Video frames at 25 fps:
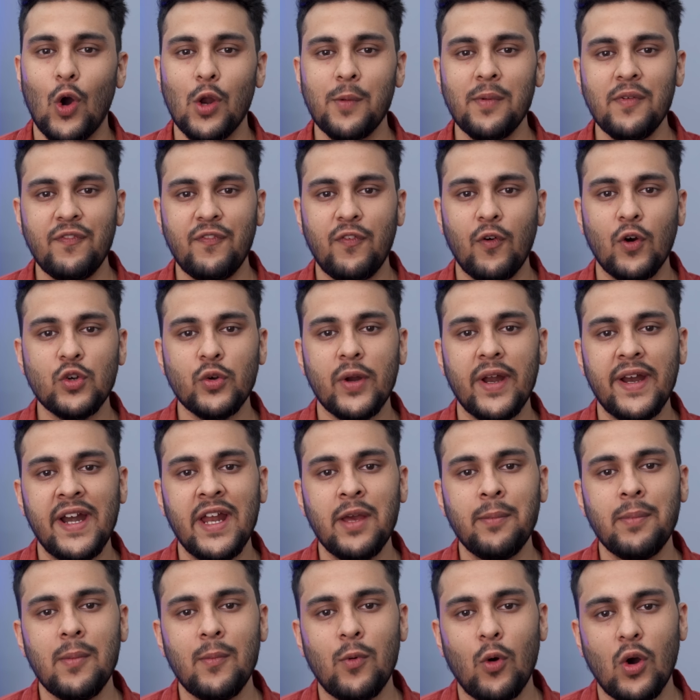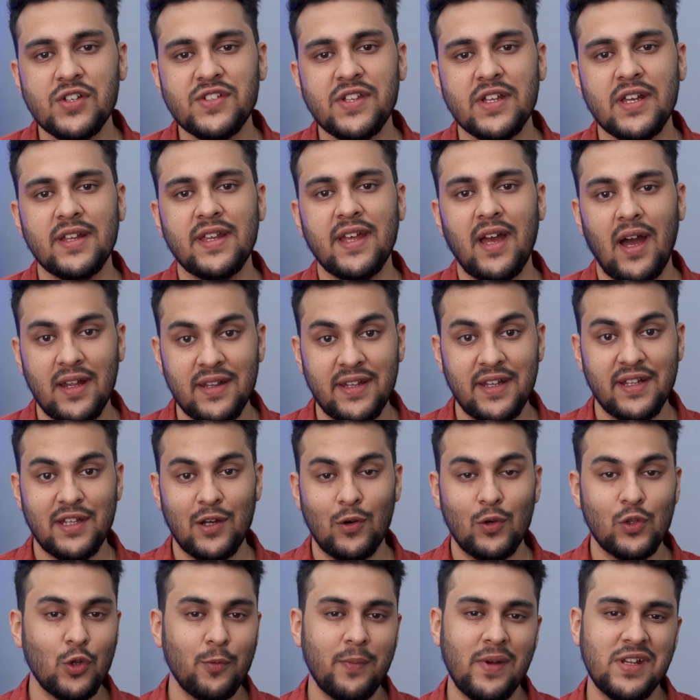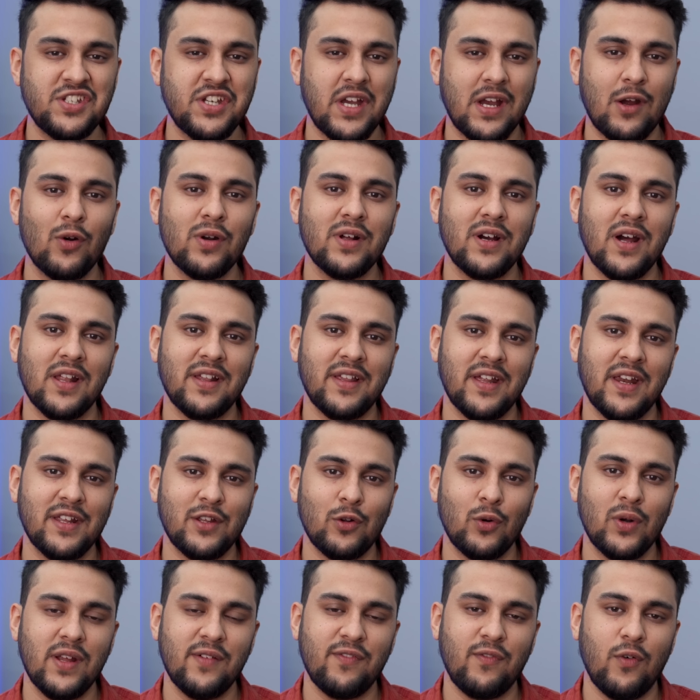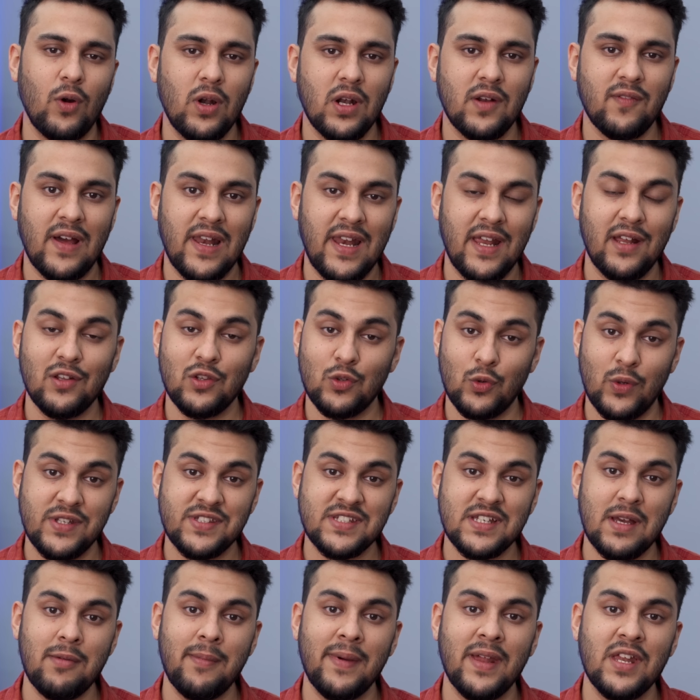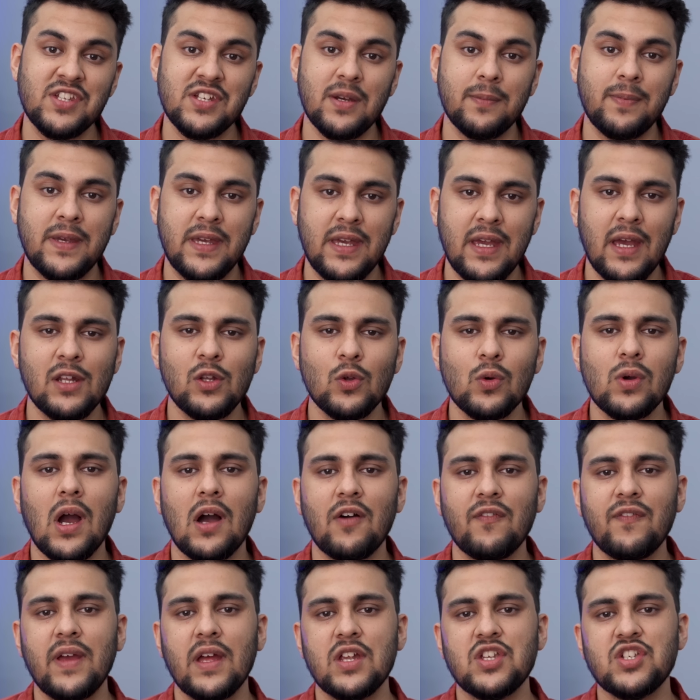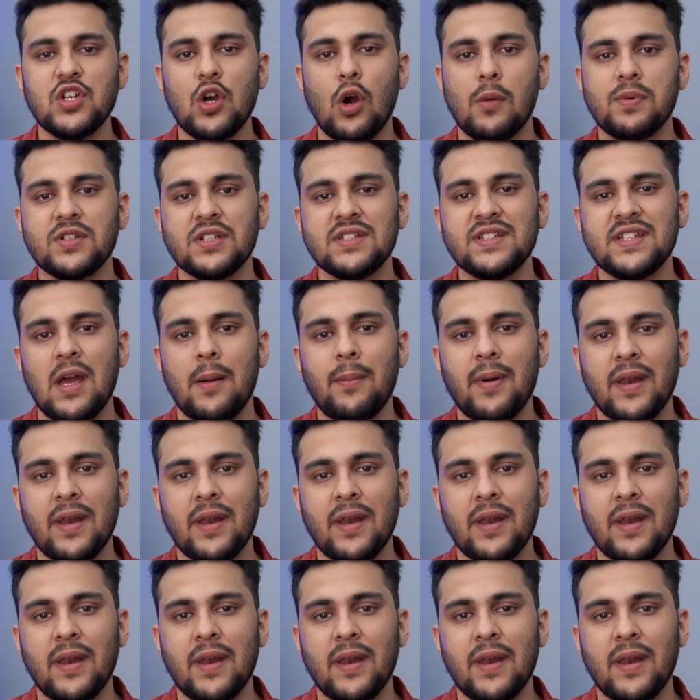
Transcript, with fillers: और मैं फोटो एडिटिंग पे बहुत बहुत ज़्यादा ध्यान देता हूँ तो मैं चेकआउट करता रहता हूँ डिफ़ॉल्ट वाले तो इसका भी मैंने जब किया तो काफ़ी अच्छे ऑप्शन यहाँ